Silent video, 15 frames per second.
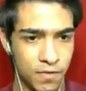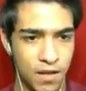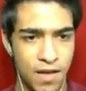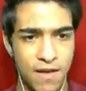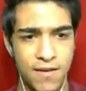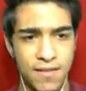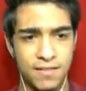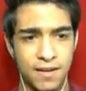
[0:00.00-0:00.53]

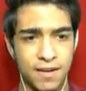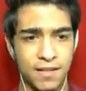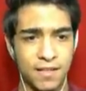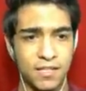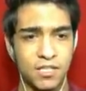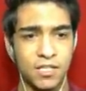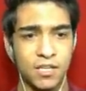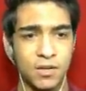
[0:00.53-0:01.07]
Evet
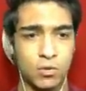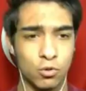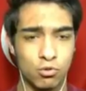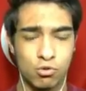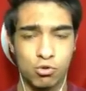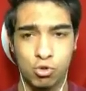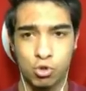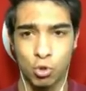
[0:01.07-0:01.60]
arkadaşlar
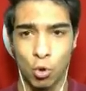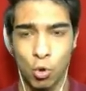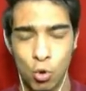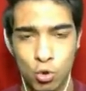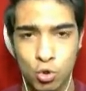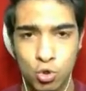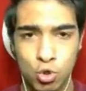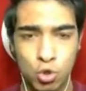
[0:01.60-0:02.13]
33'te
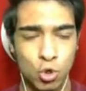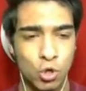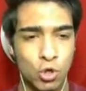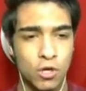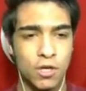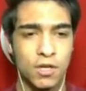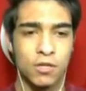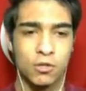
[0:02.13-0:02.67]
13.
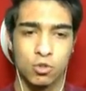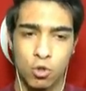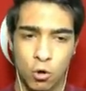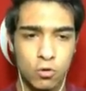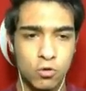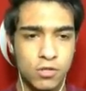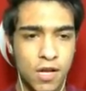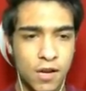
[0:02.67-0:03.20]

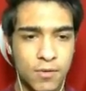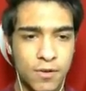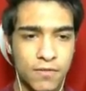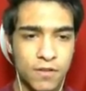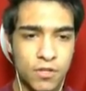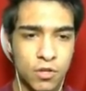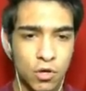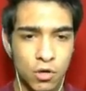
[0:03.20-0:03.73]
Çok güzel bir
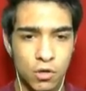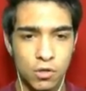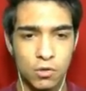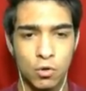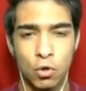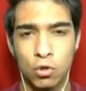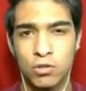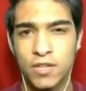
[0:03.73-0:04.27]
video.
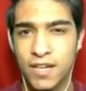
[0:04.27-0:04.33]
Colt